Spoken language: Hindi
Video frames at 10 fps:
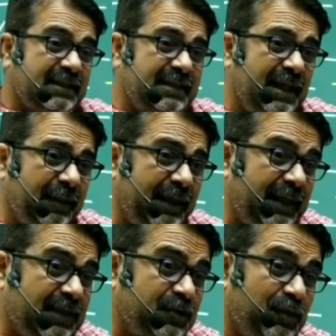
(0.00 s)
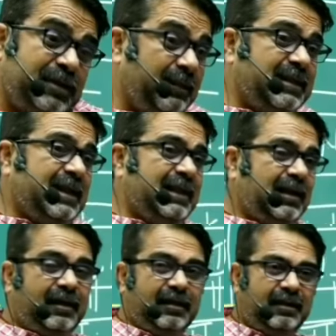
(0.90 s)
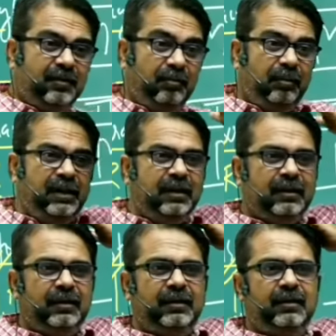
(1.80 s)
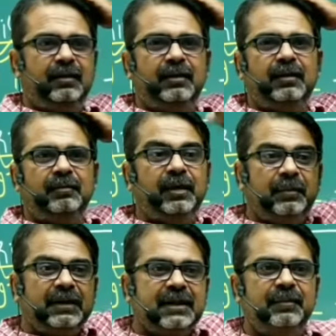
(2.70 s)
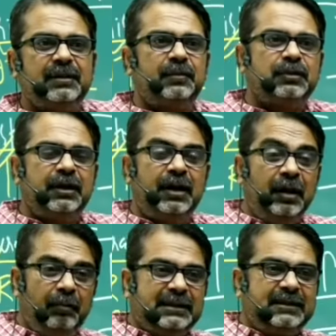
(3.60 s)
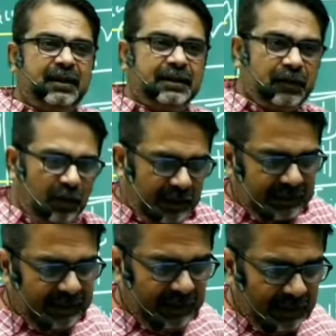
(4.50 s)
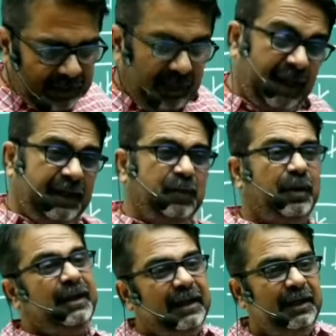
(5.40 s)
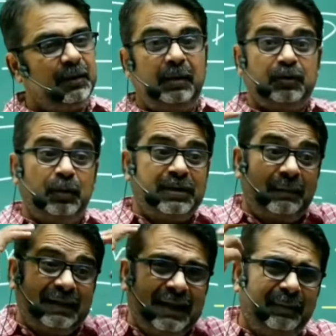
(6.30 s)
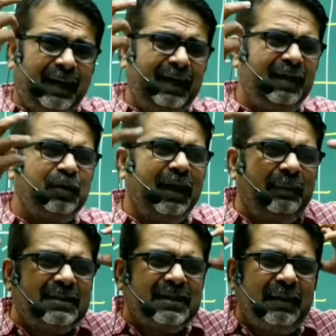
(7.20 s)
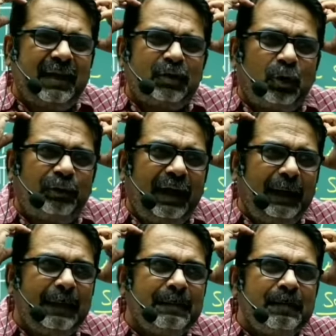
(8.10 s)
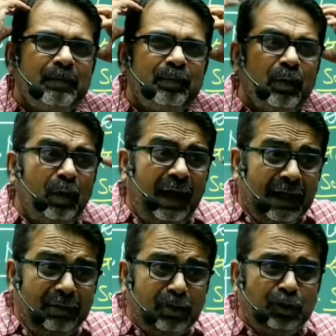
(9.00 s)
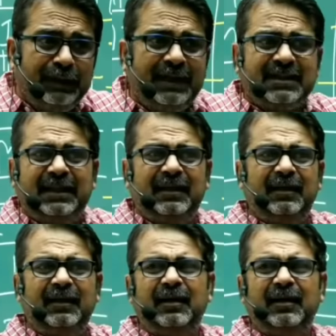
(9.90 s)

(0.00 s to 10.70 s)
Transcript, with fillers: जिसने भी इसको समझ लिया मन मेरे बड़े सारे मित्र मुझे मैसेज करते हैं कॉल करते हैं पढ़ाई नहीं हो रही ये नहीं हो रहा तुम समझ ही नहीं पाए तुम्हारे पास इतना बड़ा तोहफा है हटाओ इसको दुनिया से